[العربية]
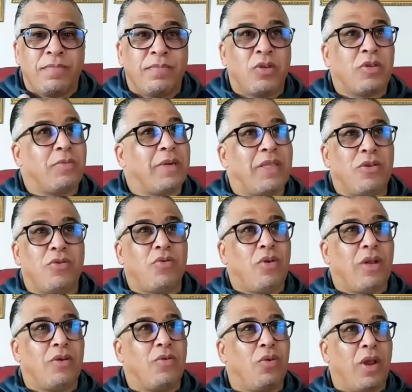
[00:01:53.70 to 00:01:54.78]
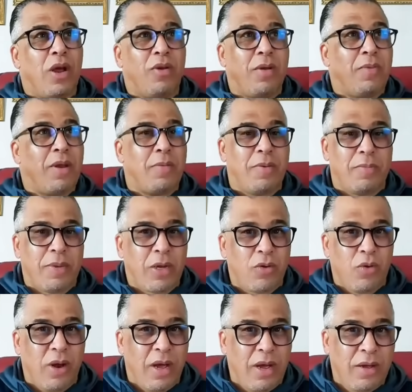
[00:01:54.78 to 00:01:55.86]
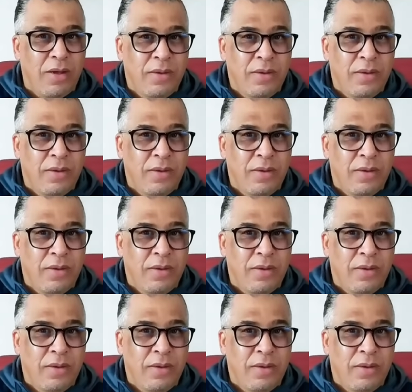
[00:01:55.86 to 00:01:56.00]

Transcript: واش بغيت نقول نقولها ولا بلا ما نقولها